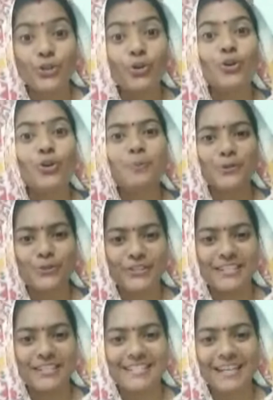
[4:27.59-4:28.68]
সংকল্প
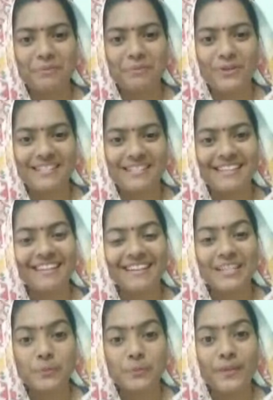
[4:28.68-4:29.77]
শক্তি সেটাকে বলা যায়
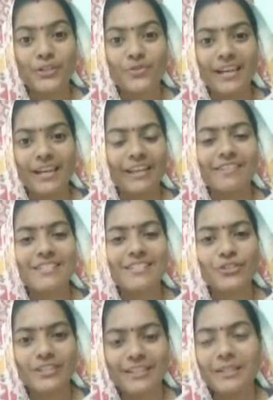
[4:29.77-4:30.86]
স্পিরিচুয়াল ল্যাঙ্গুয়েজ
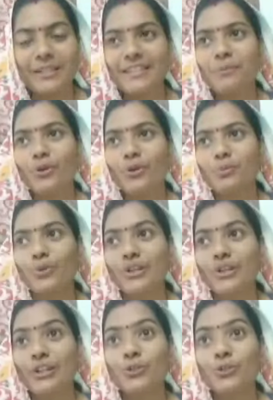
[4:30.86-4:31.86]
যদি দিয়ে বলবো